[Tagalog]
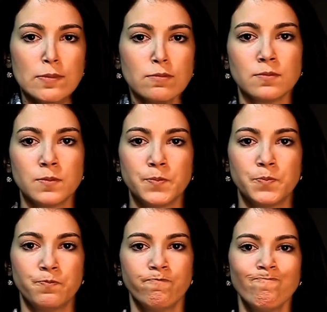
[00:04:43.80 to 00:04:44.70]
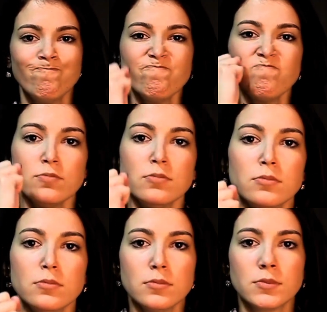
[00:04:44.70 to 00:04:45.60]
sila pababa, gusto ka
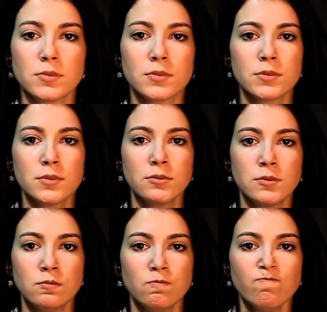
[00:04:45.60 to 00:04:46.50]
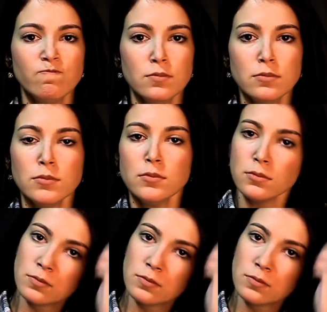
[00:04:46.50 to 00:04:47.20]
rin nilang kilain pababa.